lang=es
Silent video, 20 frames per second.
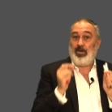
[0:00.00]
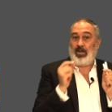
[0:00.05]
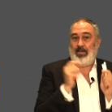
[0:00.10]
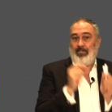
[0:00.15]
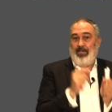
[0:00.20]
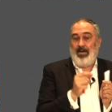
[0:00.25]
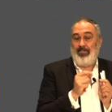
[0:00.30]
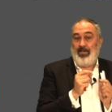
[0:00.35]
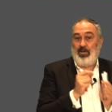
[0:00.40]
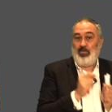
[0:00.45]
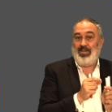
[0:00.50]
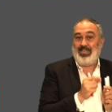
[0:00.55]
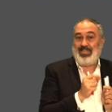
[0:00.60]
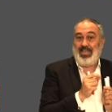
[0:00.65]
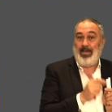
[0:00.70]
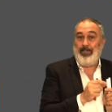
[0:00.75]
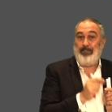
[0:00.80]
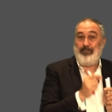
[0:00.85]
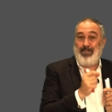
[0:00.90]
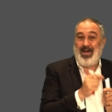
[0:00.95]
porque va a haber una
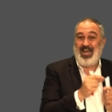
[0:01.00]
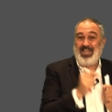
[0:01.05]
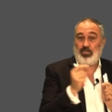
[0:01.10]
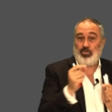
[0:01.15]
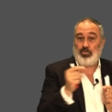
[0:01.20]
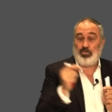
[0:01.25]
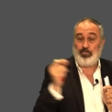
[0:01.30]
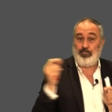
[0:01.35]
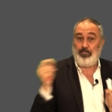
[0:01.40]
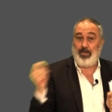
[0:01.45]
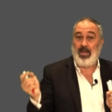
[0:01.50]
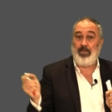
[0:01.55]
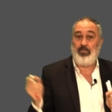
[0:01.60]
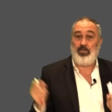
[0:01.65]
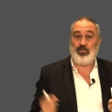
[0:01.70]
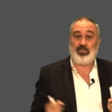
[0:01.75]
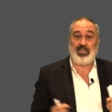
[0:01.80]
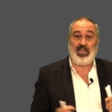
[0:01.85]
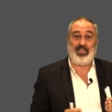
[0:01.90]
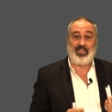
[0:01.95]
serie de pasos
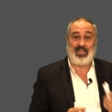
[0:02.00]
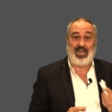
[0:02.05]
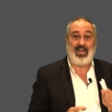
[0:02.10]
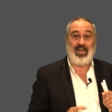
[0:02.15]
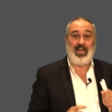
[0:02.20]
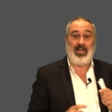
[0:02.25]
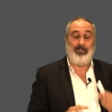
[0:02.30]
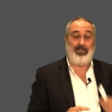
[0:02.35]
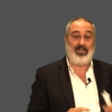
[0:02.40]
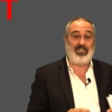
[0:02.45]
previos a entrar a la